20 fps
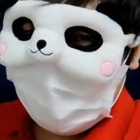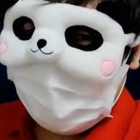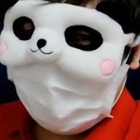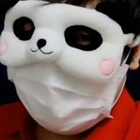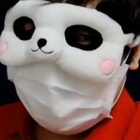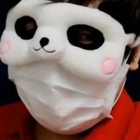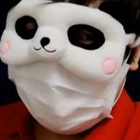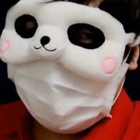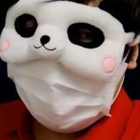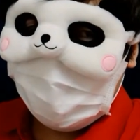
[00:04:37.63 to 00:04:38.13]

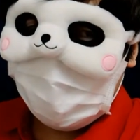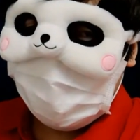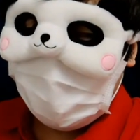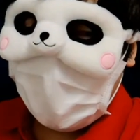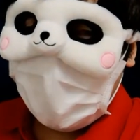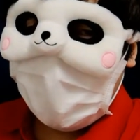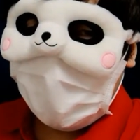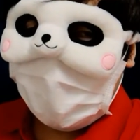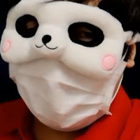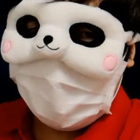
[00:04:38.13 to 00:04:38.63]
うん、
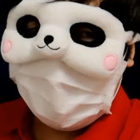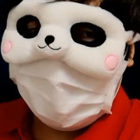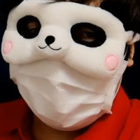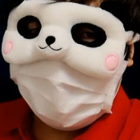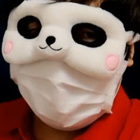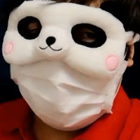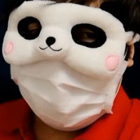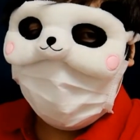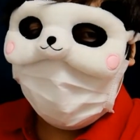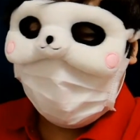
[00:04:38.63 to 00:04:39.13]
まあ、
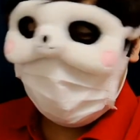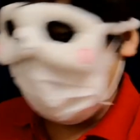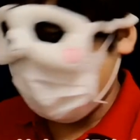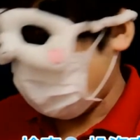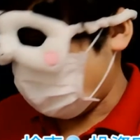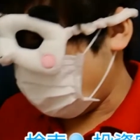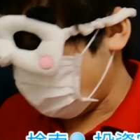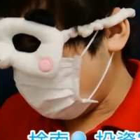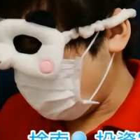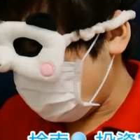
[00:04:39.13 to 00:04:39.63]

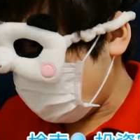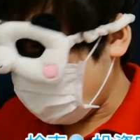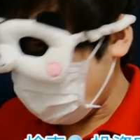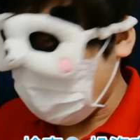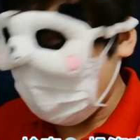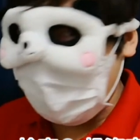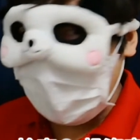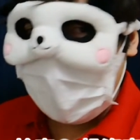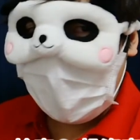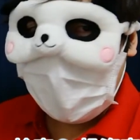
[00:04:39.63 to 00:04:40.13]
ユニクロは